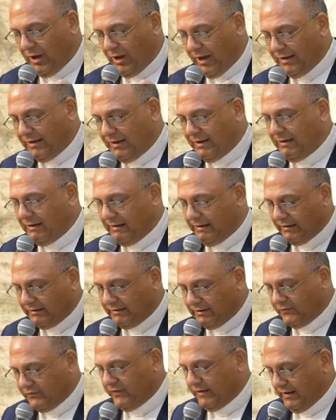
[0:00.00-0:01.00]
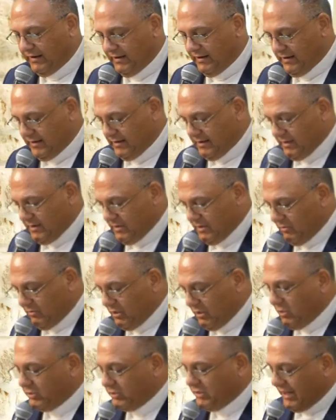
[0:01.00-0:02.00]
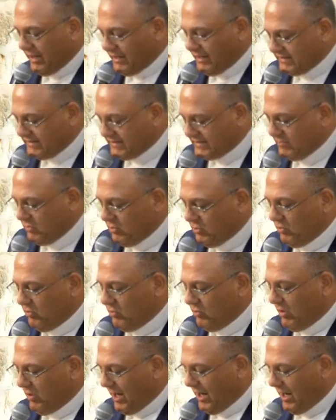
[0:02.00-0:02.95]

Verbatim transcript: على كتفه ويدعى اسمه